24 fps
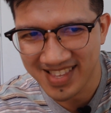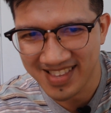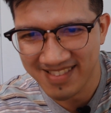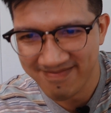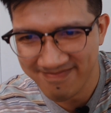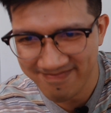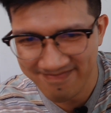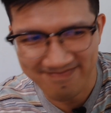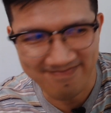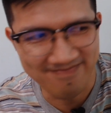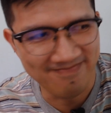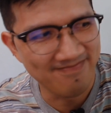
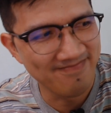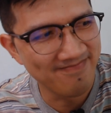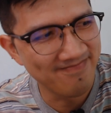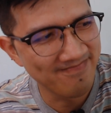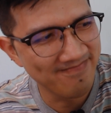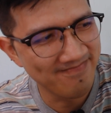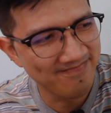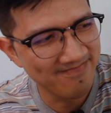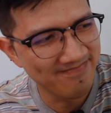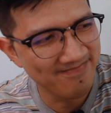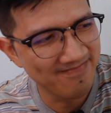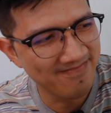อืม
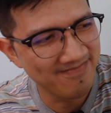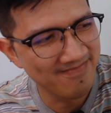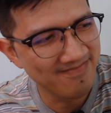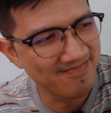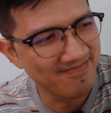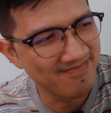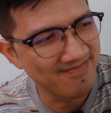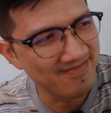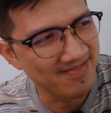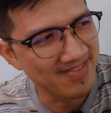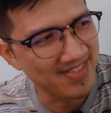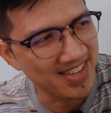
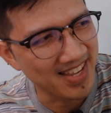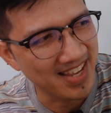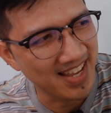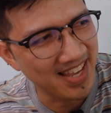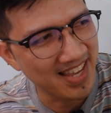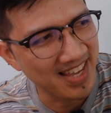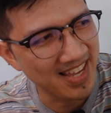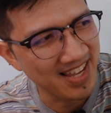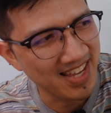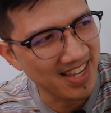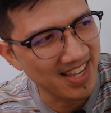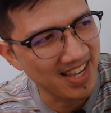ยังไง
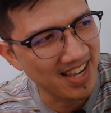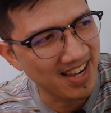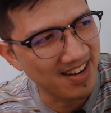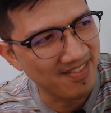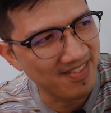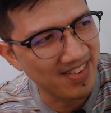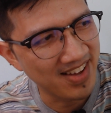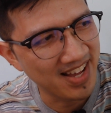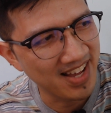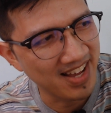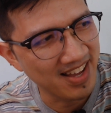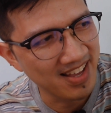เกียน
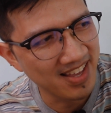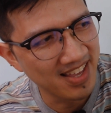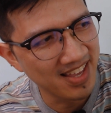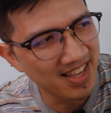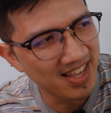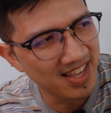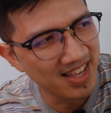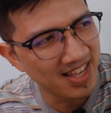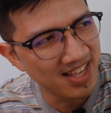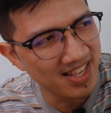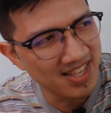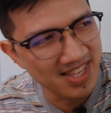ว่า
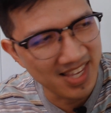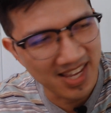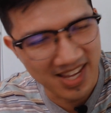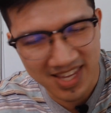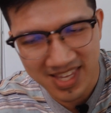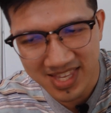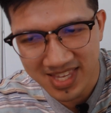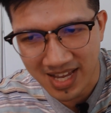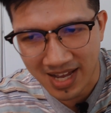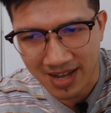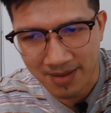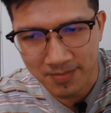เสียง
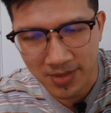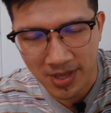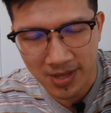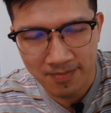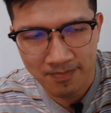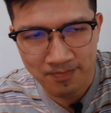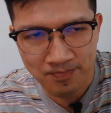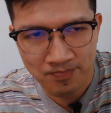ที่สามนะ